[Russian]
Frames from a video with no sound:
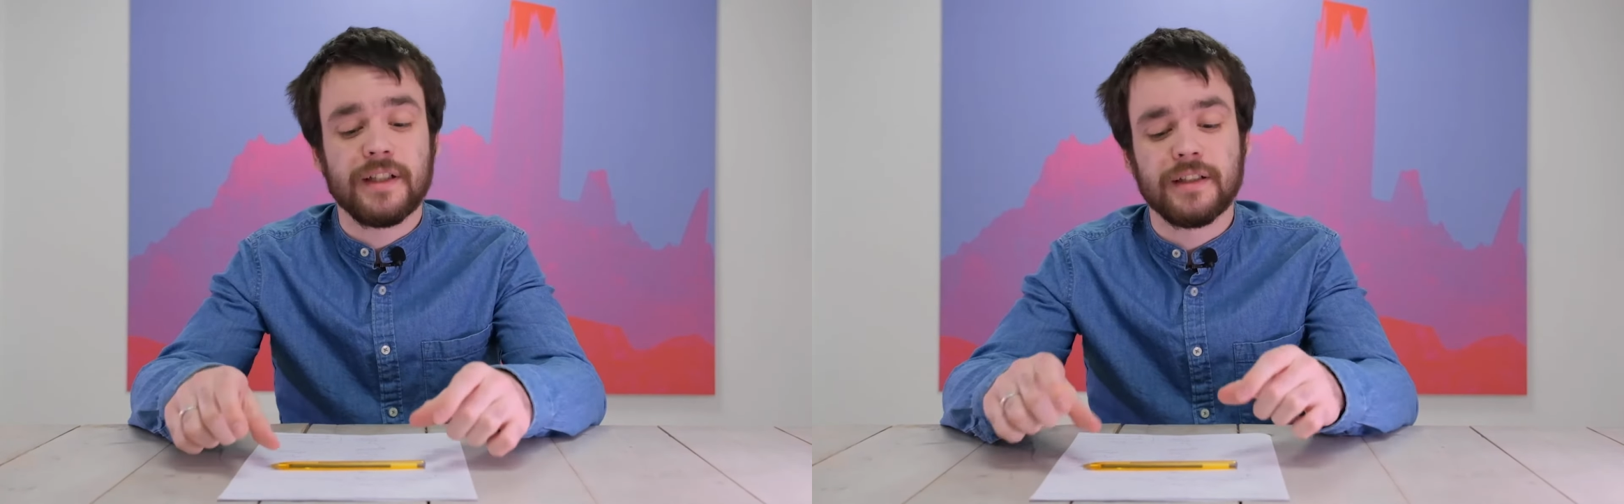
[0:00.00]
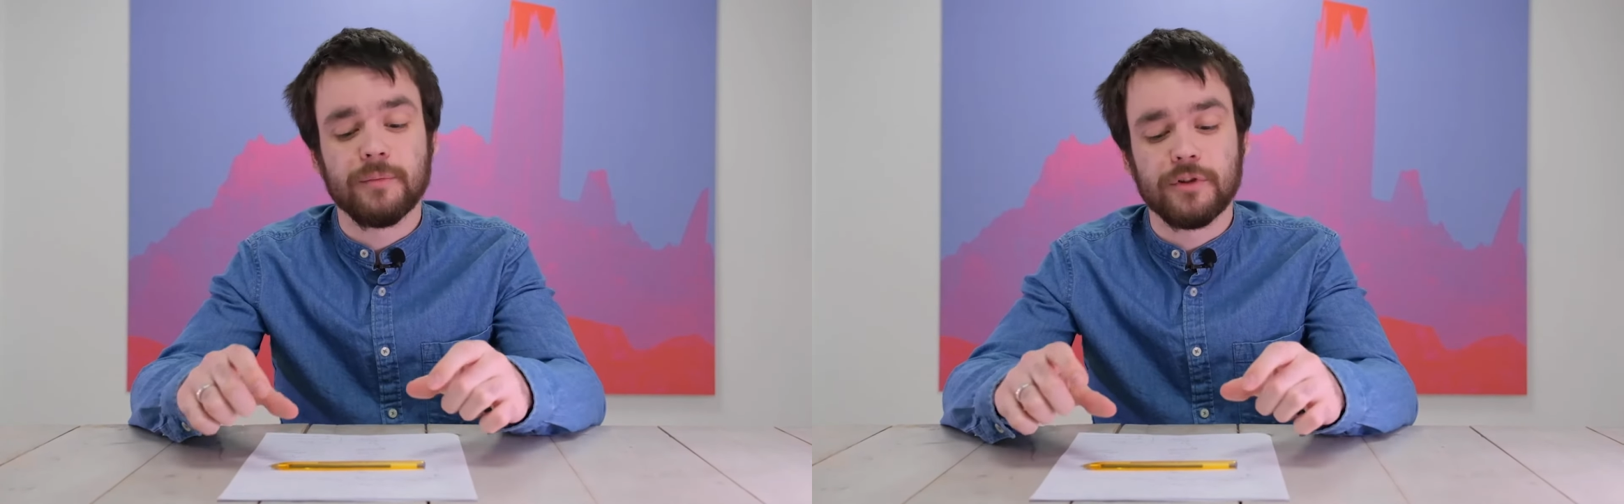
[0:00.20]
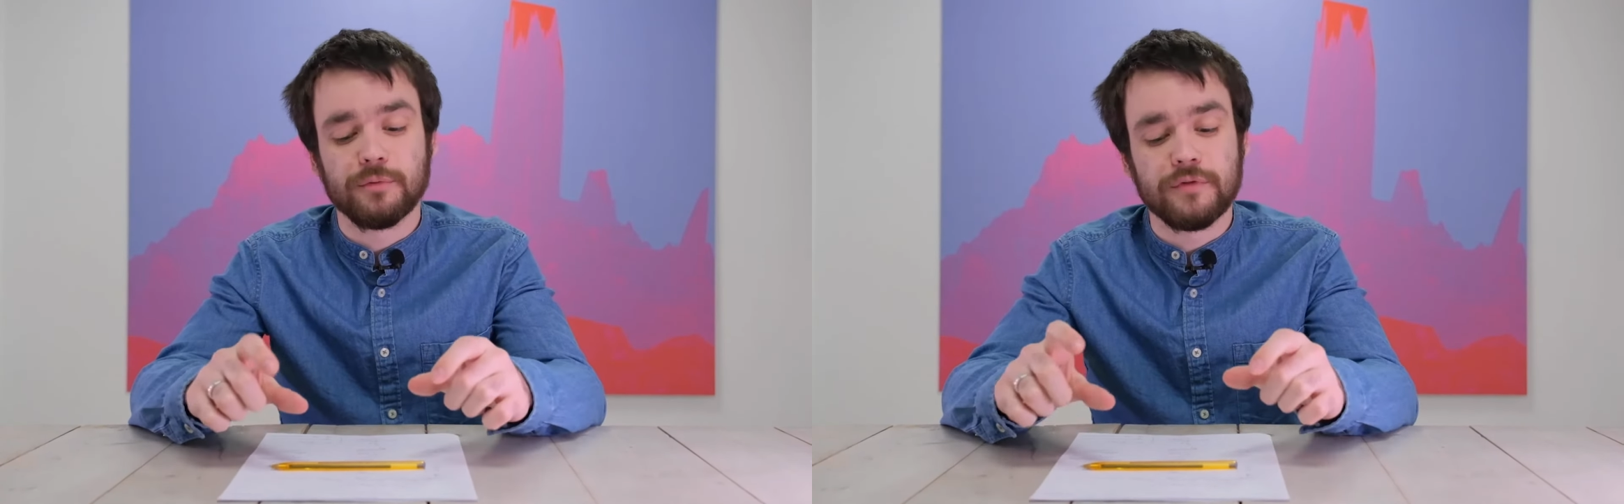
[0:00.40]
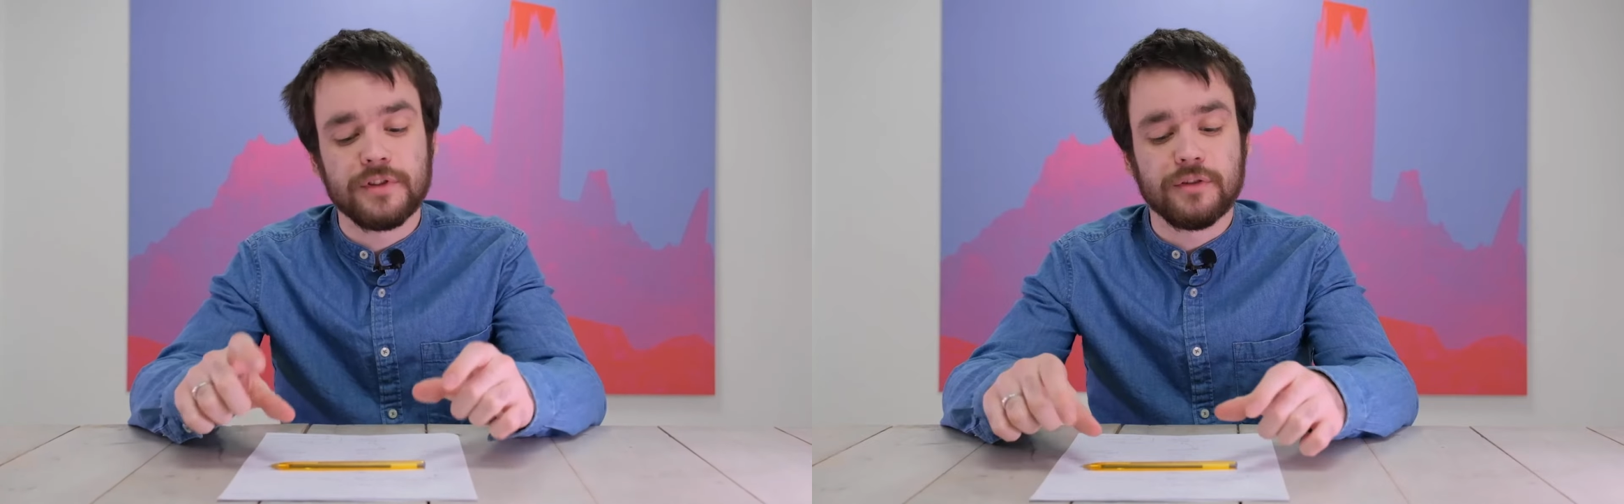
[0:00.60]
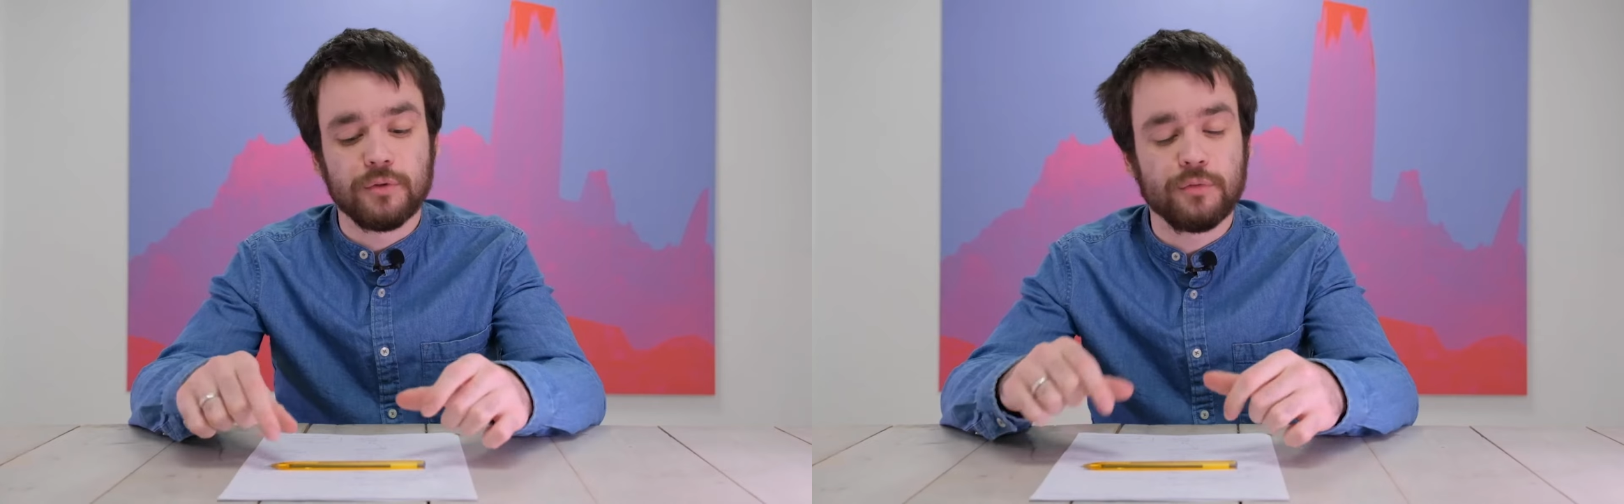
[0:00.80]
когда
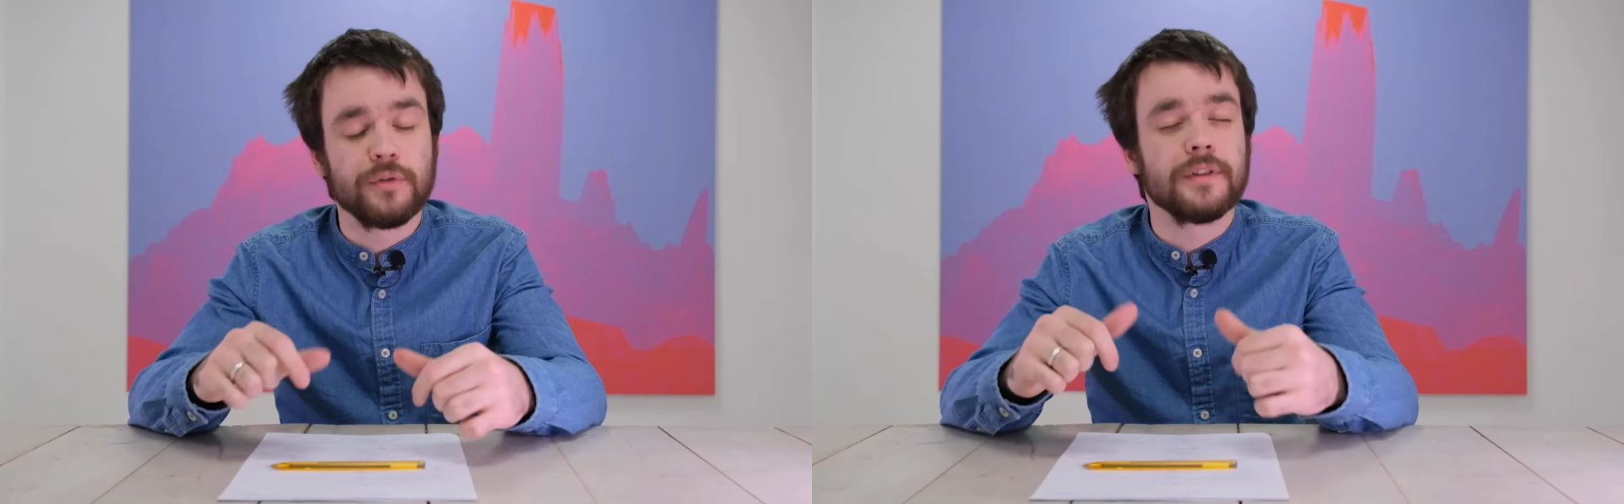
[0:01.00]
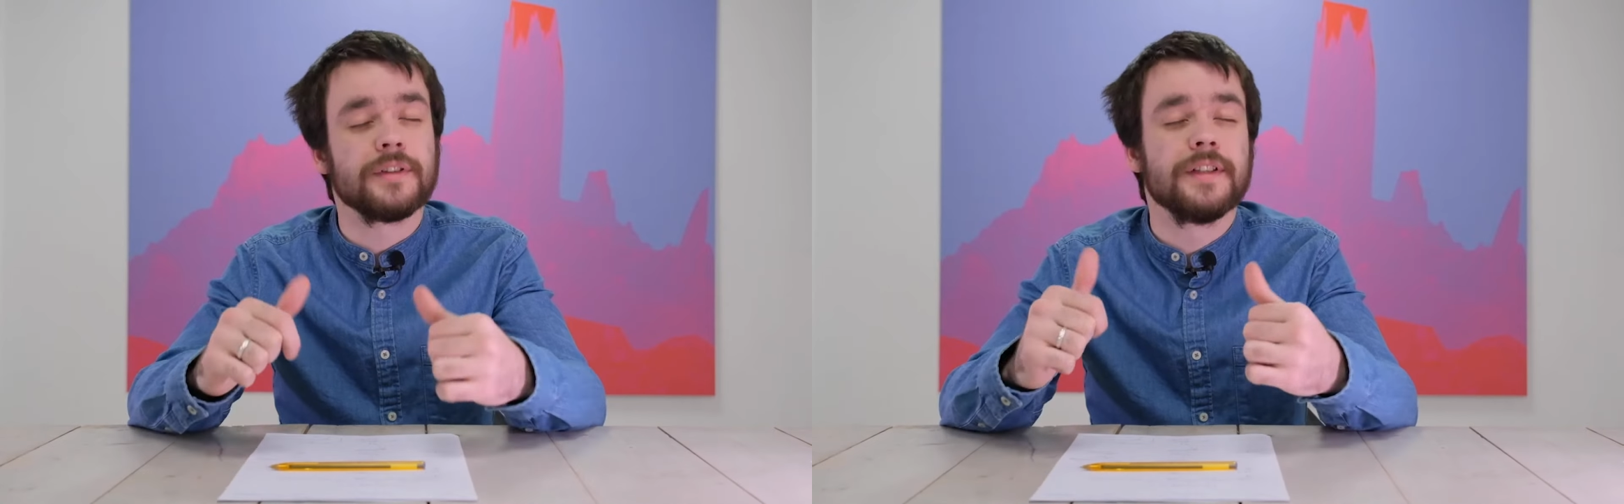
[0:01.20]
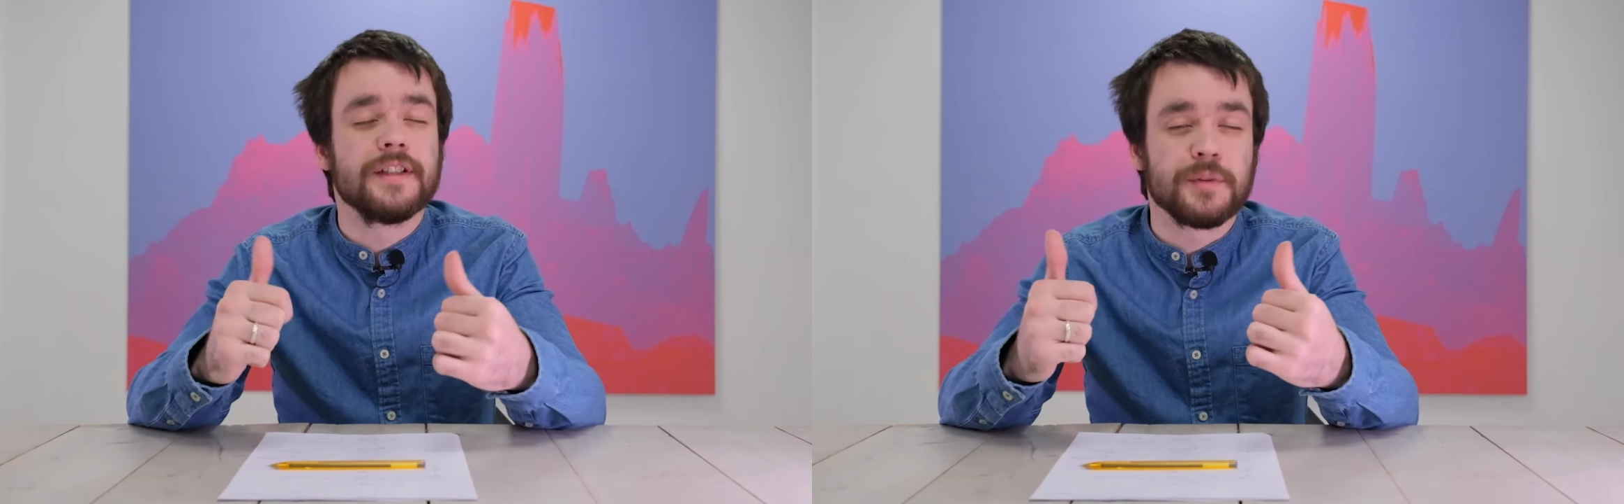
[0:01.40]
придумываются новые